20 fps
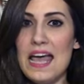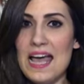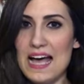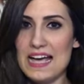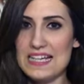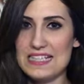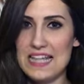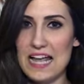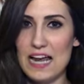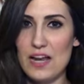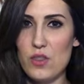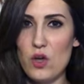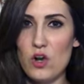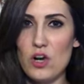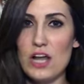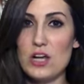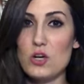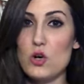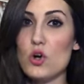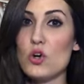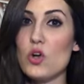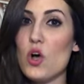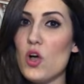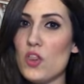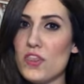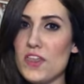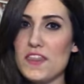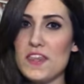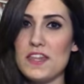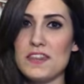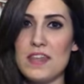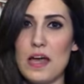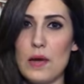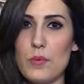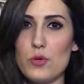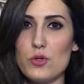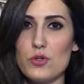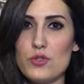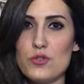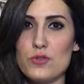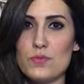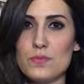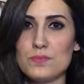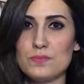hasta el dólar con 11 centavos.